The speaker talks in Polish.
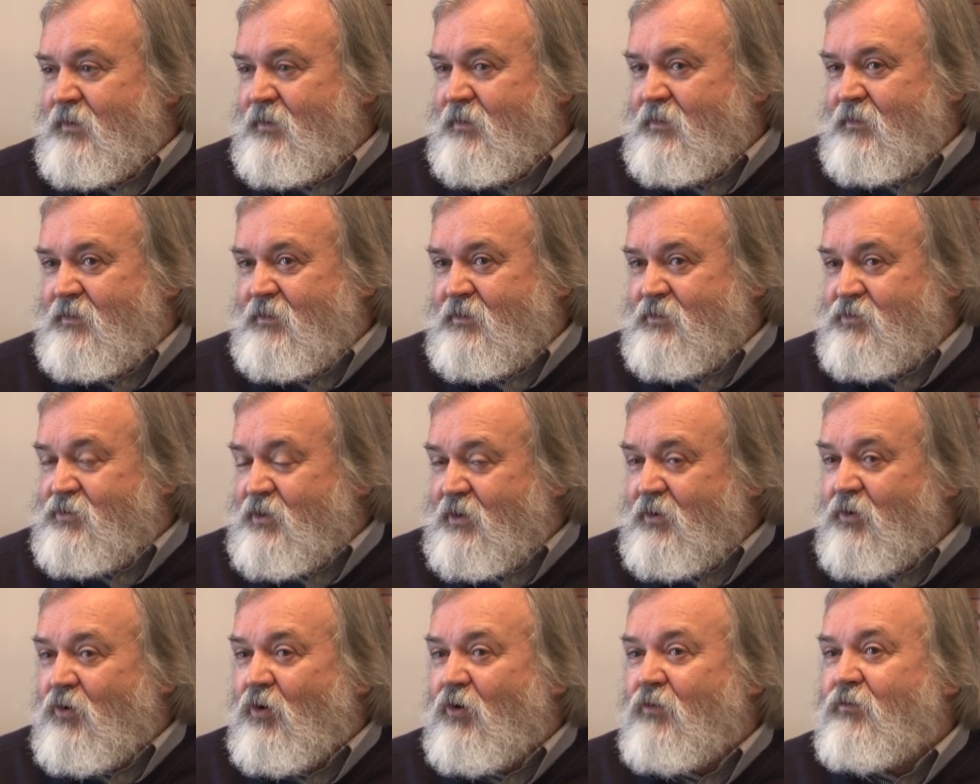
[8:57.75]
Y,
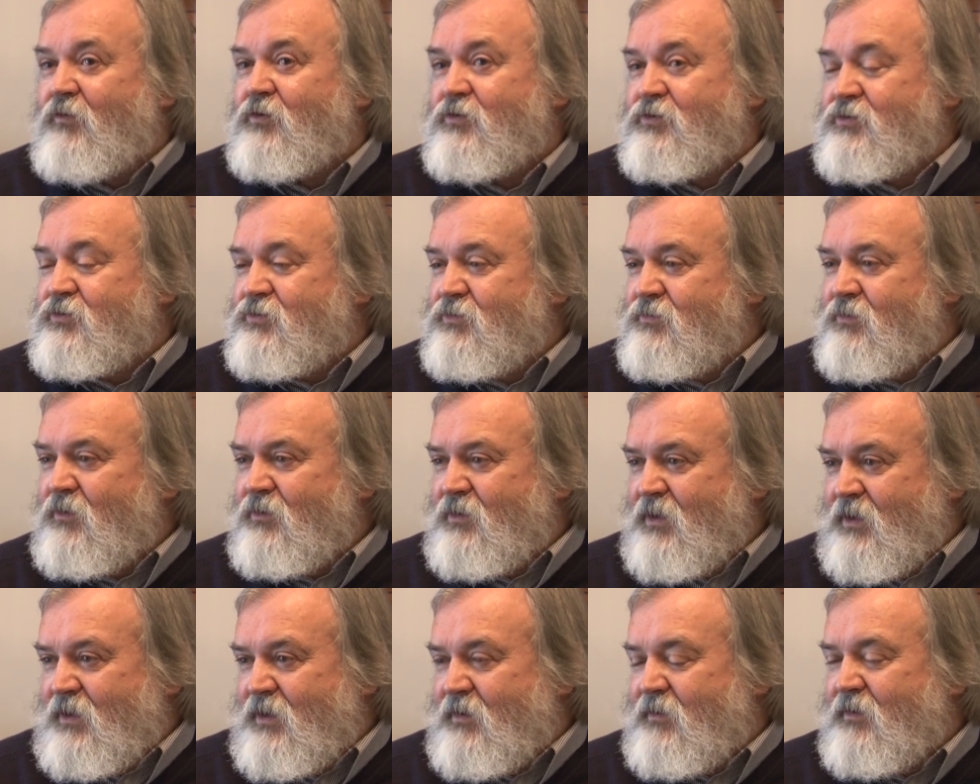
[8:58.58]
księgowość, no
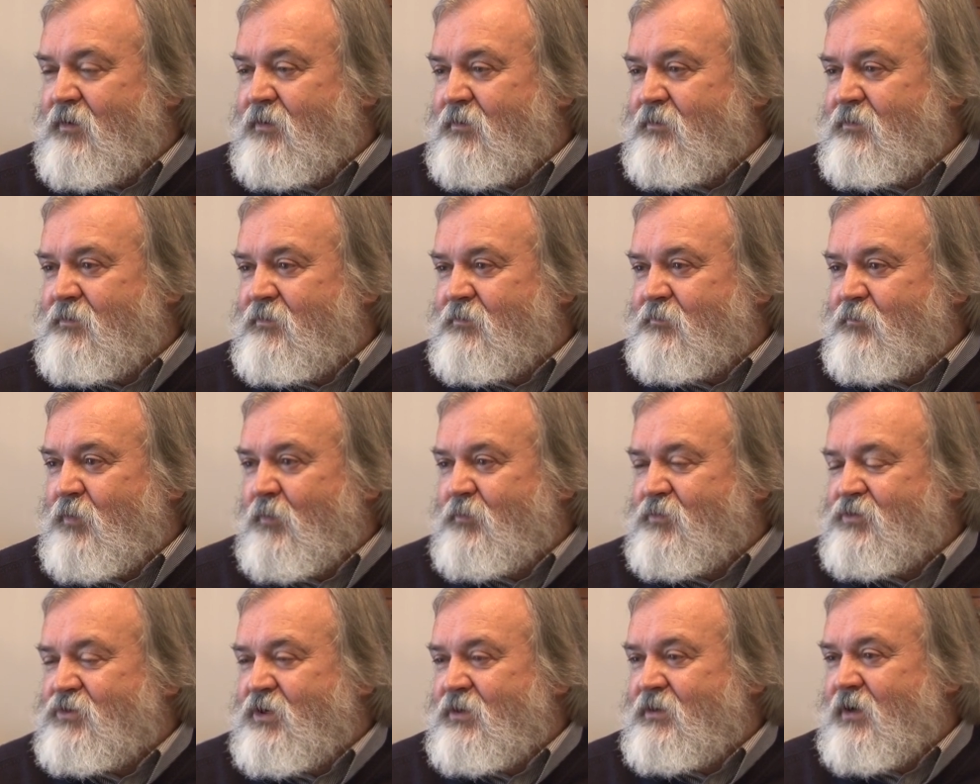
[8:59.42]
takie y,
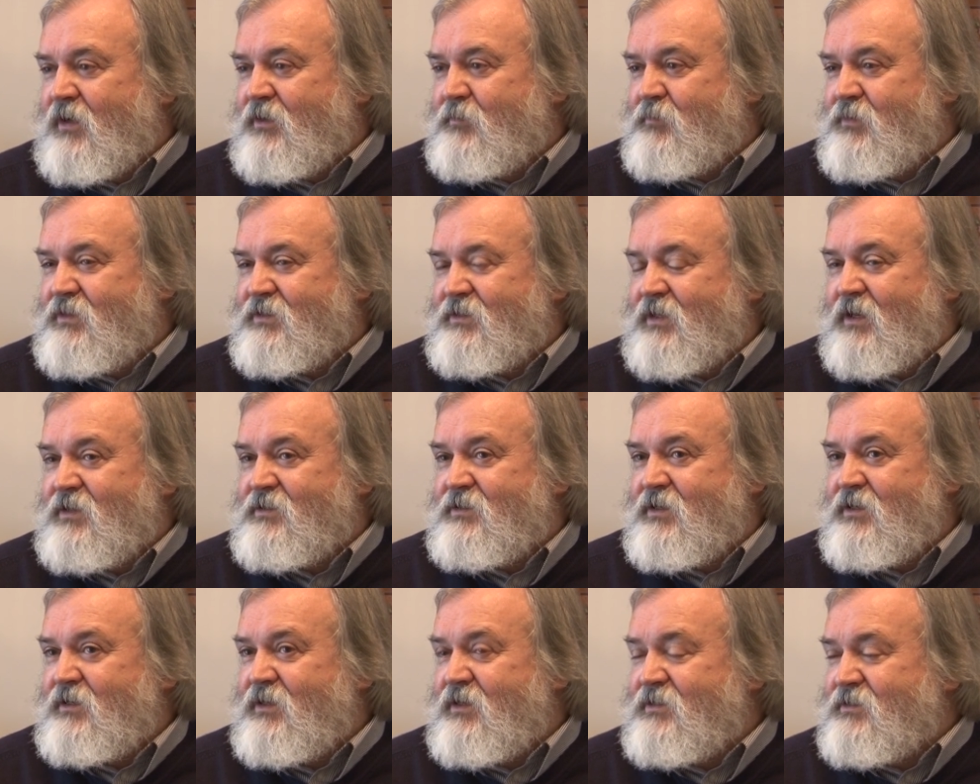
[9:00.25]
pomieszczenia
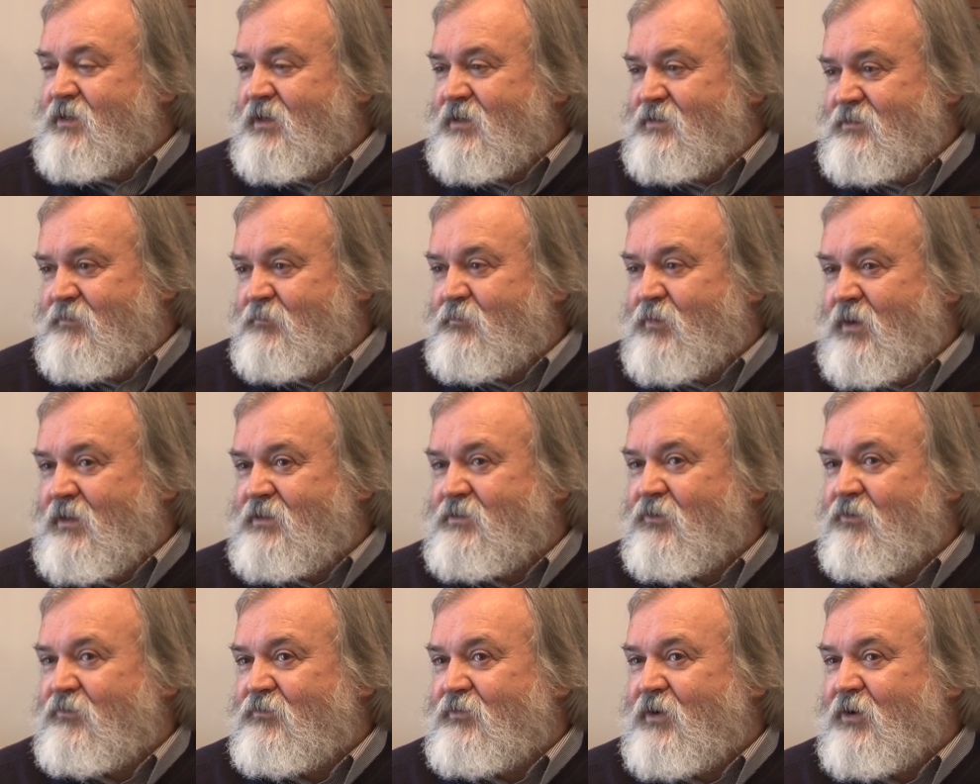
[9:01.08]
administracyjne i zarazem
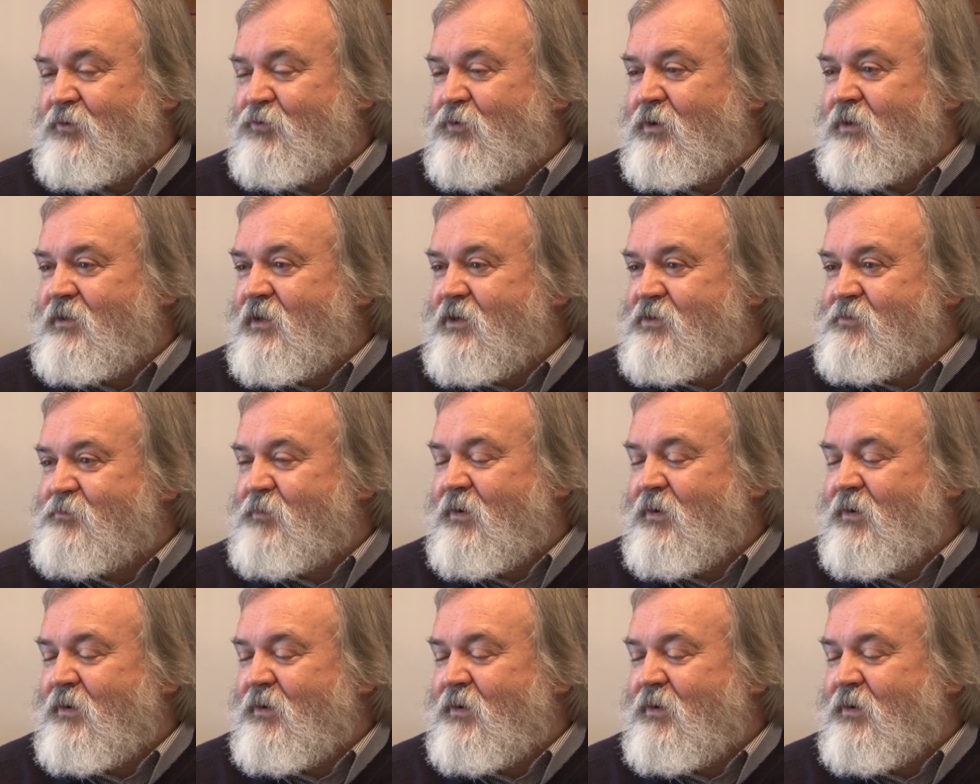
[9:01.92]
pracownie, które też